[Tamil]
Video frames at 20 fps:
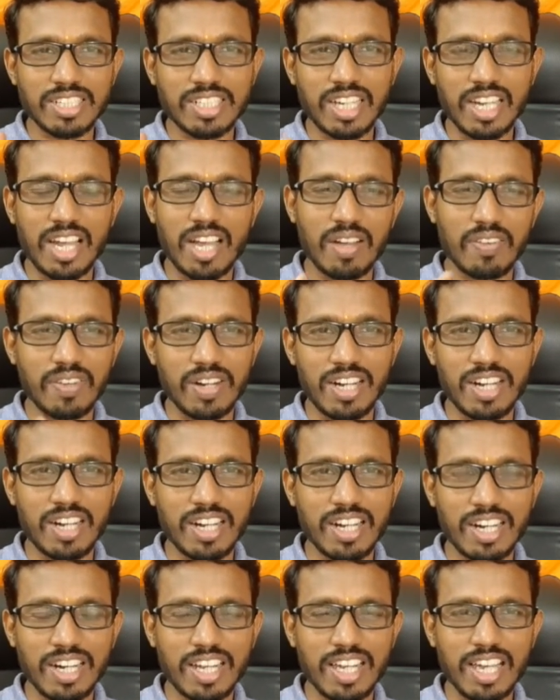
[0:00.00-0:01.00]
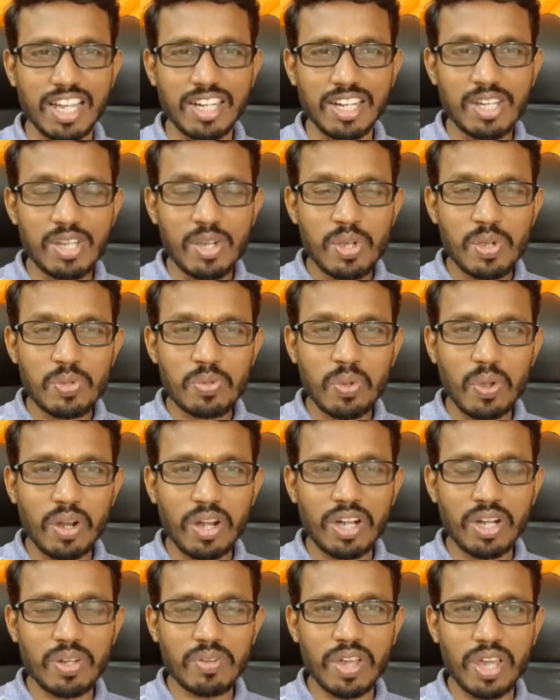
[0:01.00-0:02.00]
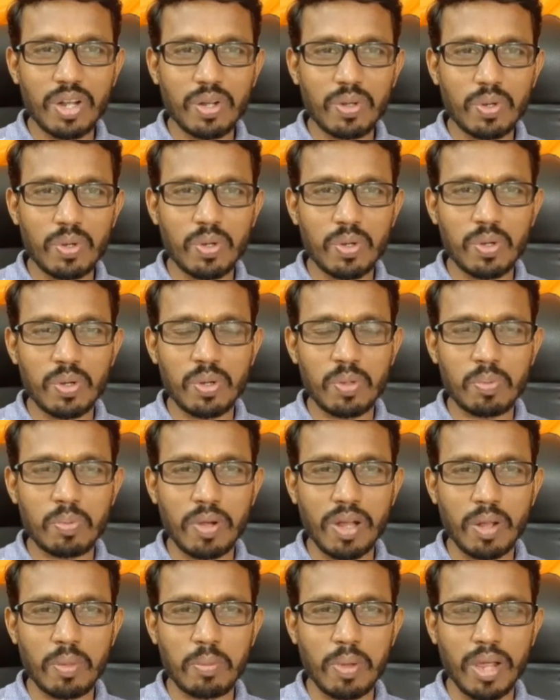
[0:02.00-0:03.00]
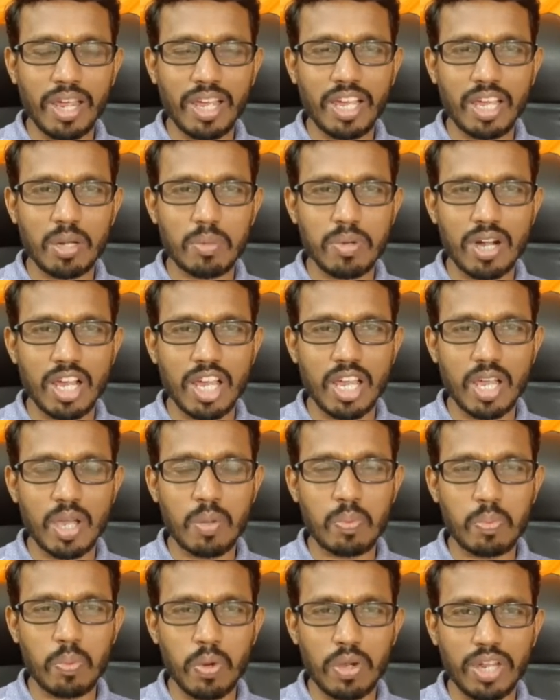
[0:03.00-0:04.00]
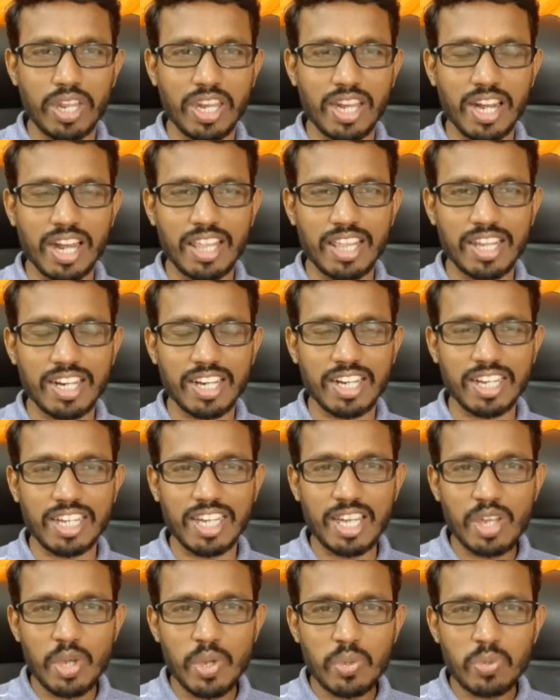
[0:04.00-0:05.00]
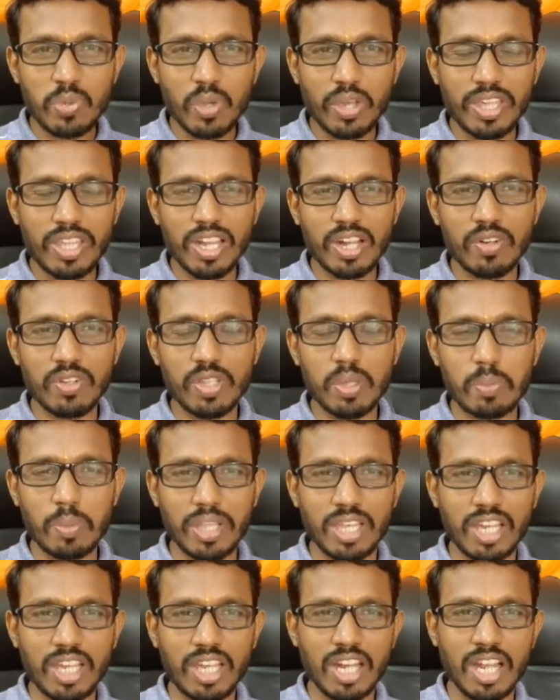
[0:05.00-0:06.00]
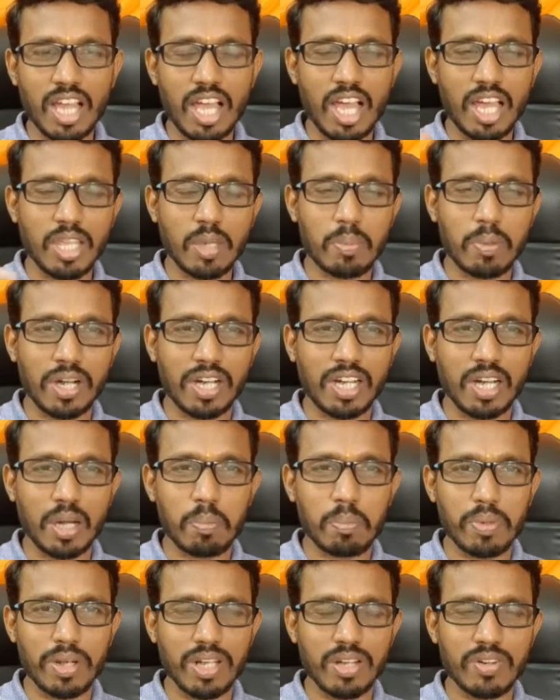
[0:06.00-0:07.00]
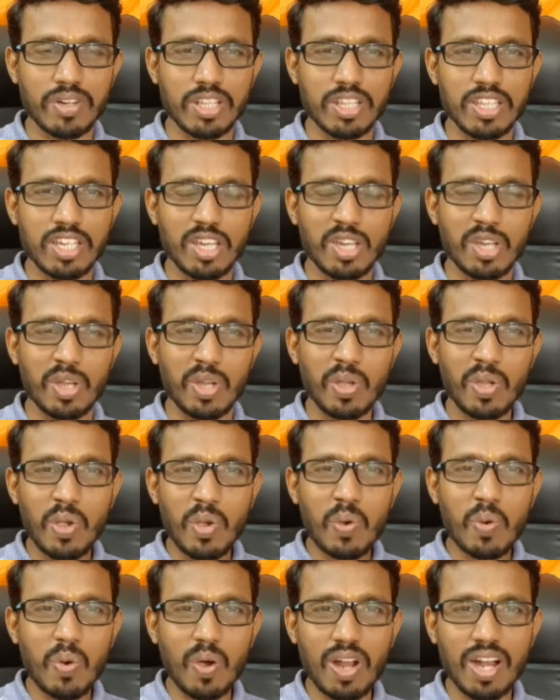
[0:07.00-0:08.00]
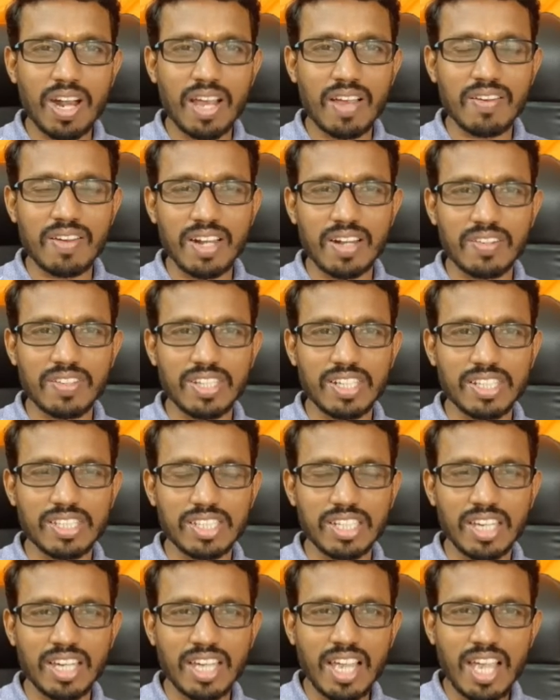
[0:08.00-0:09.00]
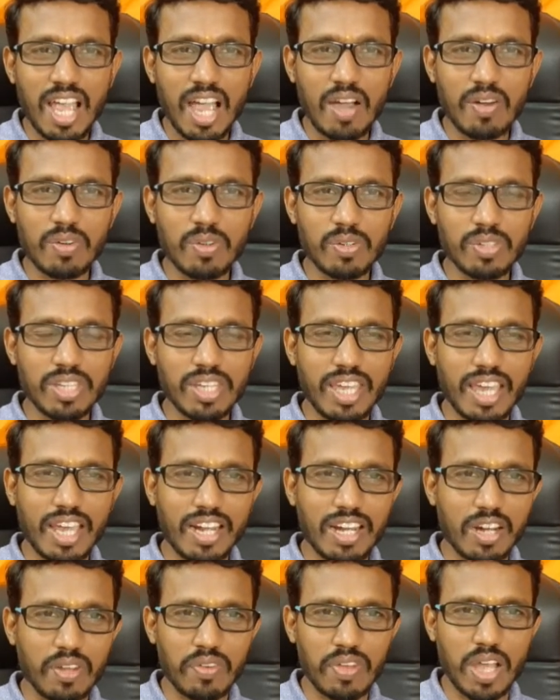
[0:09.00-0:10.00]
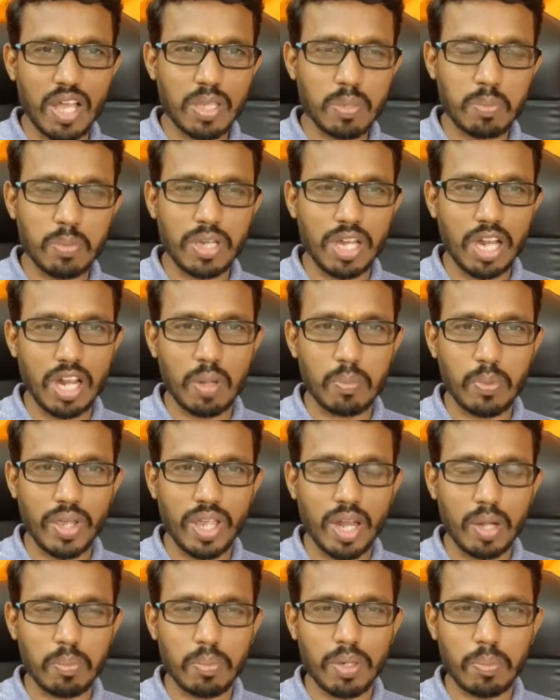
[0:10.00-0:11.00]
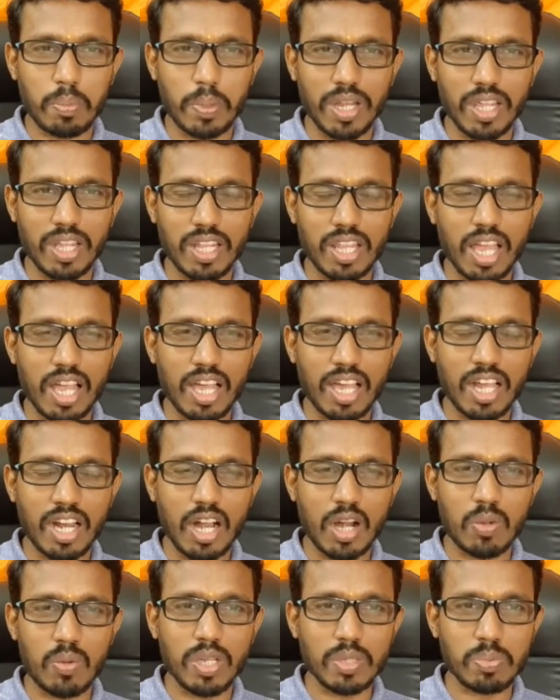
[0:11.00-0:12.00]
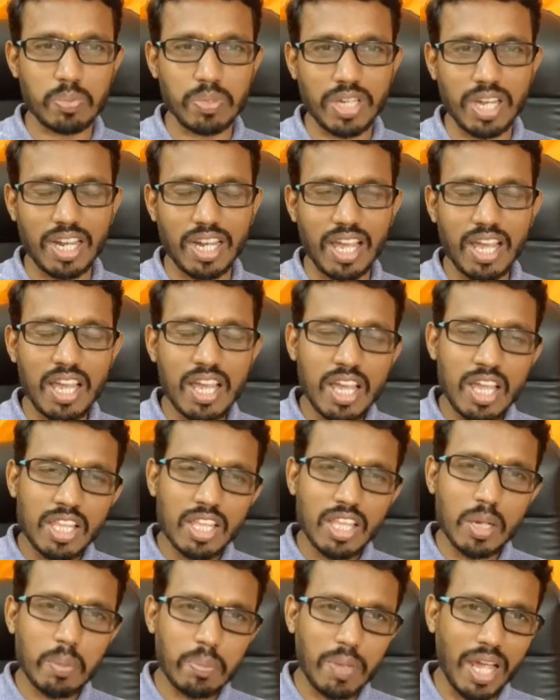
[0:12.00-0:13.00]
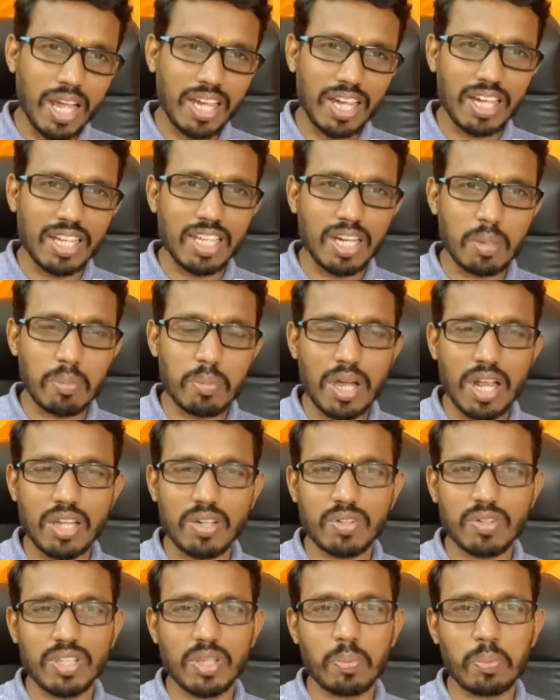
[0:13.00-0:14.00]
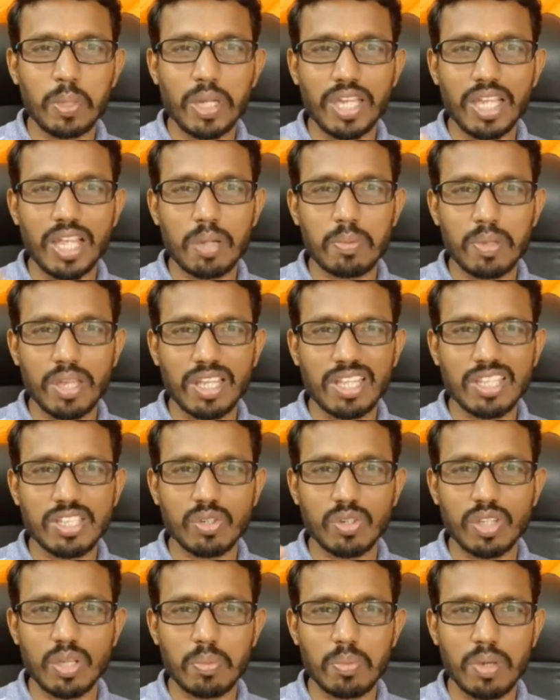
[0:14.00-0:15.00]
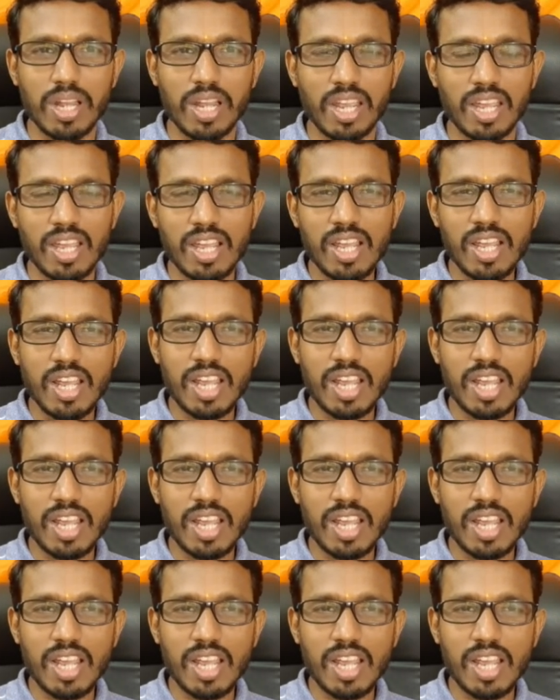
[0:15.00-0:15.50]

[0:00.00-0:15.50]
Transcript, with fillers: கட்சியில் அவர் நின்றுருக்காரு ஸோ ரெண்டு பேருக்கும் பயங்கரமான போட்டி நடந்துகிட்டு இருக்கு ஸோ இதில் வந்து பார்த்திங்கன்னா அதிபர் ட்ரம்ப்புக்கு வந்து கொரோனா வேறு வந்துருச்சு அவர் வந்து ஏற்கனவே ஹாஸ்பிட்டலில் போய் அட்மிட் பண்ணியிருந்தாங்க ராணுவ ஹாஸ்பிட்டலில் திருப்பி அங்கேருந்து நம்மளுக்கு வந்து பிடிக்காமல் எழுந்திரிச்சு வந்த மாதிரி